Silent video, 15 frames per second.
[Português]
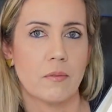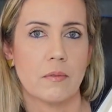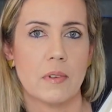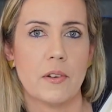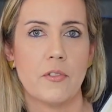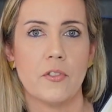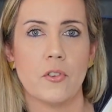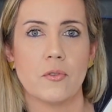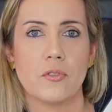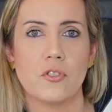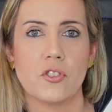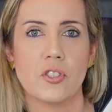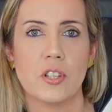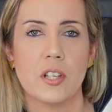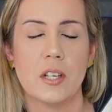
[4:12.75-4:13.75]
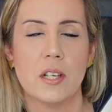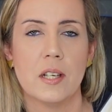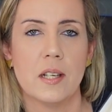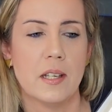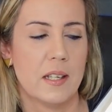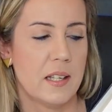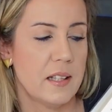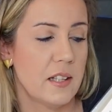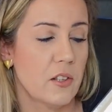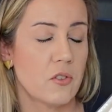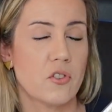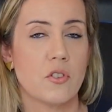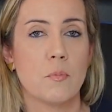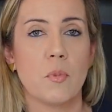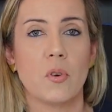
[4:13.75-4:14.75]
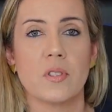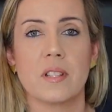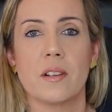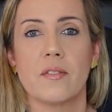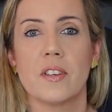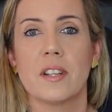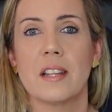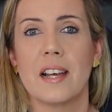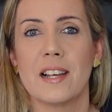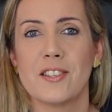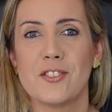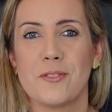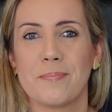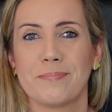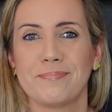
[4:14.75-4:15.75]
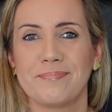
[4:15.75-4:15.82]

na fonte. E Deus te mostra a verdade.